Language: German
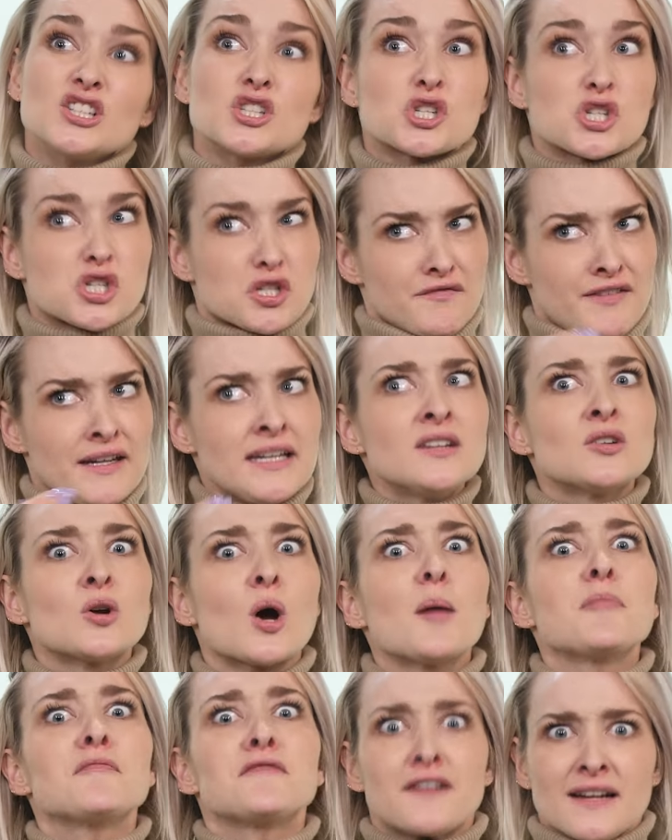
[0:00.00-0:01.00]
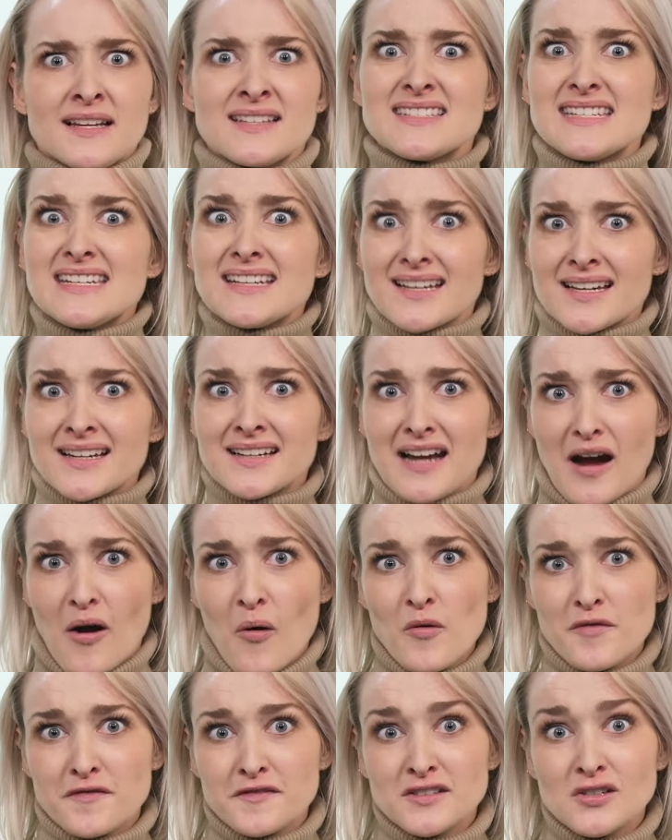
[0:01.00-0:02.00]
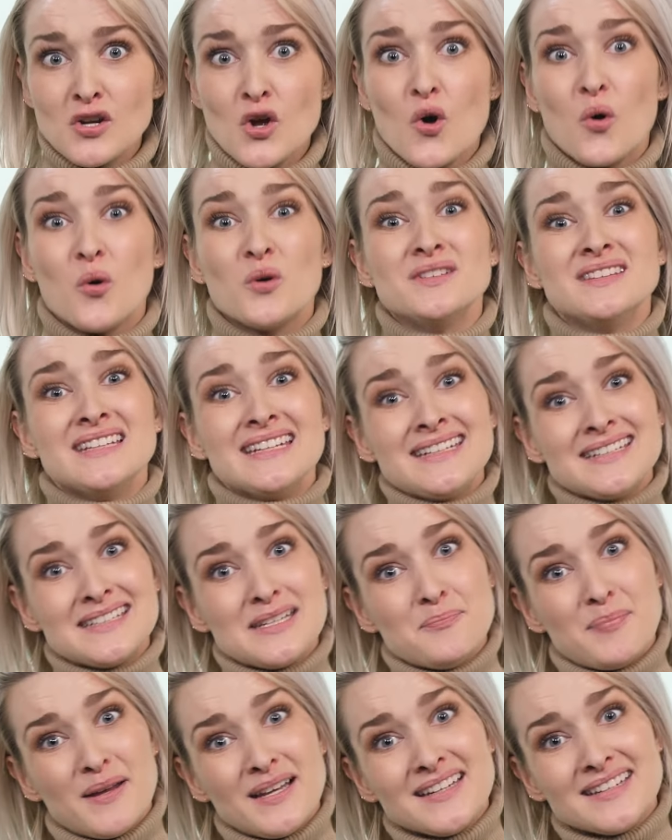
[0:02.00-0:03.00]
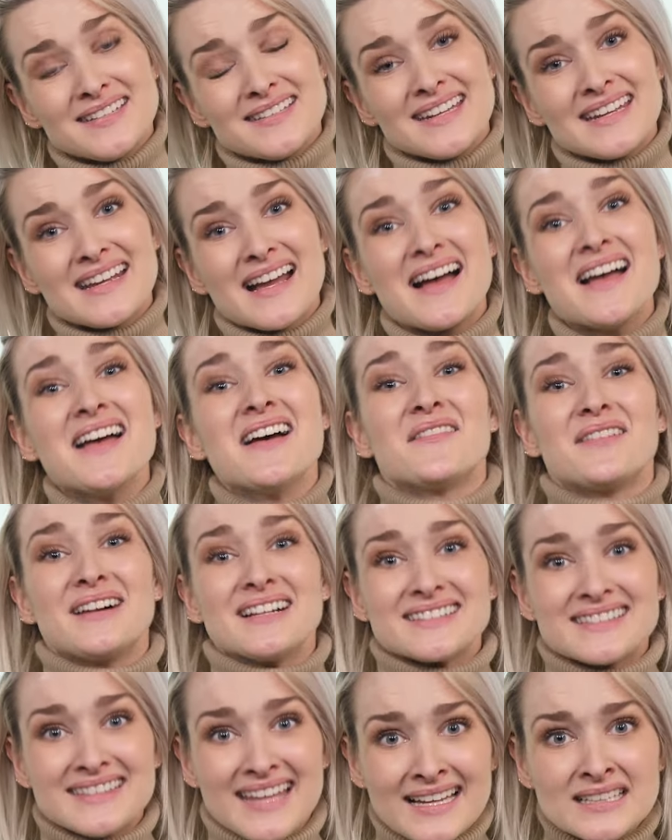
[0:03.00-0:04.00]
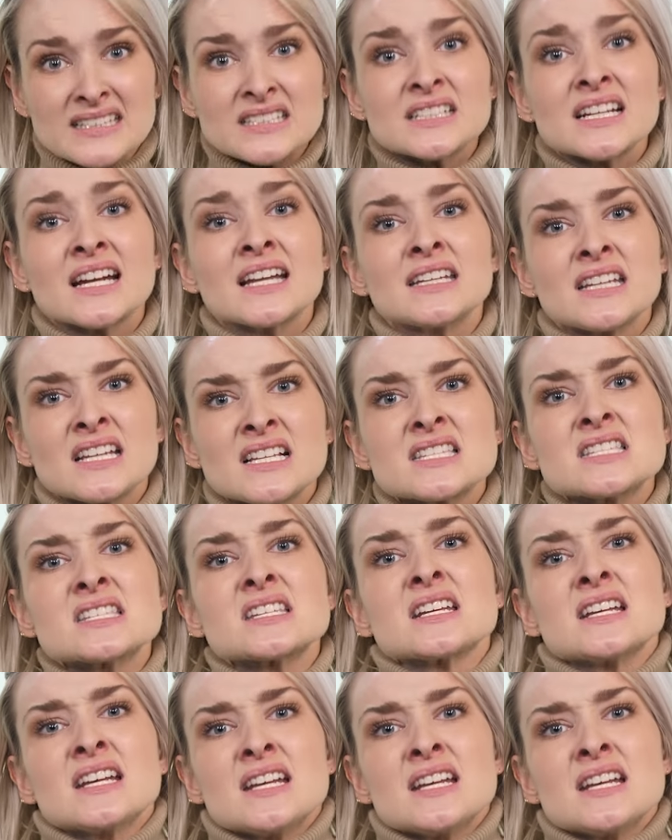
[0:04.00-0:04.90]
Schwingkopfrasierer kaufen und nicht die Billigdinger, weil dann kann das